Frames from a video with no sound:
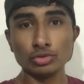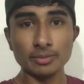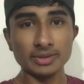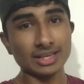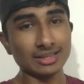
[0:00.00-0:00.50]

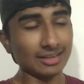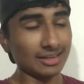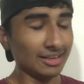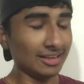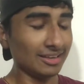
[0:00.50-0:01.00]
मुझे पता था
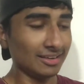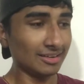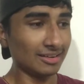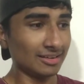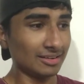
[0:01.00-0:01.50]
कि,
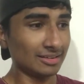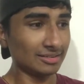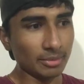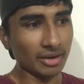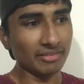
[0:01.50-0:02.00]

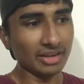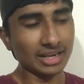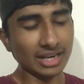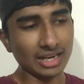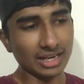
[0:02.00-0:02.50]
कि मैं
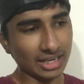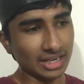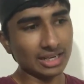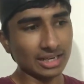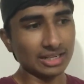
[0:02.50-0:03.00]
वेट ट्रेनिंग
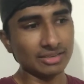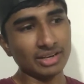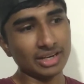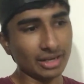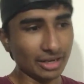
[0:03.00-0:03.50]
नहीं करके
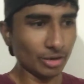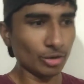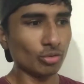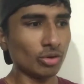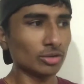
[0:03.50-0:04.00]
वेट ट्रेनिंग
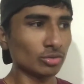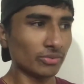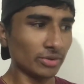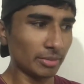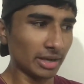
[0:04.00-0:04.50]
करूँगा तो
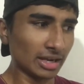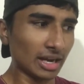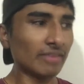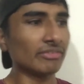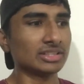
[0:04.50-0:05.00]
फिर मैं
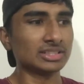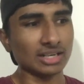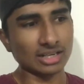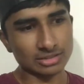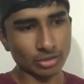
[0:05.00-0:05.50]
ग्राफ
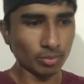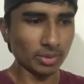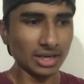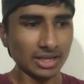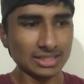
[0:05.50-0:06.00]
अच्छा खासा
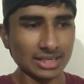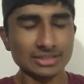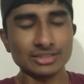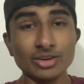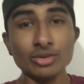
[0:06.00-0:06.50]
ऊपर लेके जा
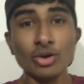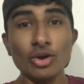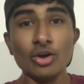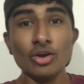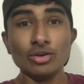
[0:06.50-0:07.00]
सकता हूँ
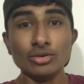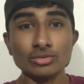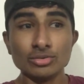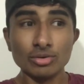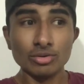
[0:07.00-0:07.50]

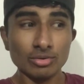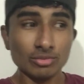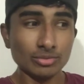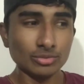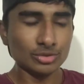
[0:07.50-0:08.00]
तो
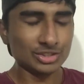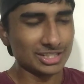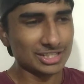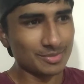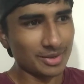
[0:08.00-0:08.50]
उस
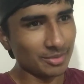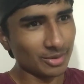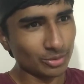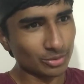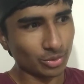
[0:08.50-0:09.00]
चीज़ में
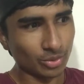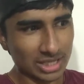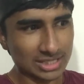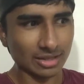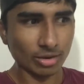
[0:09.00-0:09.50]
मेरे को
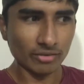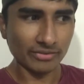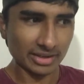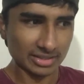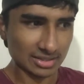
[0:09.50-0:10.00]
थोड़ा ज़्यादा
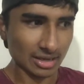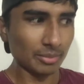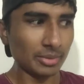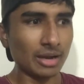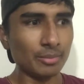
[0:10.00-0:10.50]
कॉन्फिडेंस था
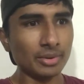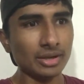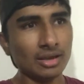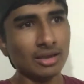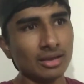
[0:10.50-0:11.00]
अपने आप पे
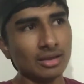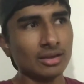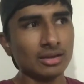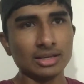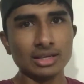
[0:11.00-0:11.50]

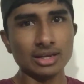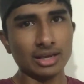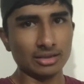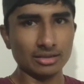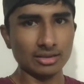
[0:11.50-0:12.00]
कि
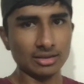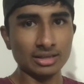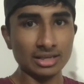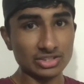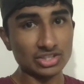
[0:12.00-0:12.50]
नहीं
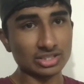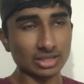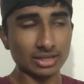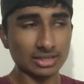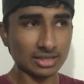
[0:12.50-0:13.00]
ये चीज़
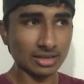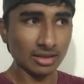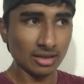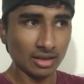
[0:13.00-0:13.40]
करने से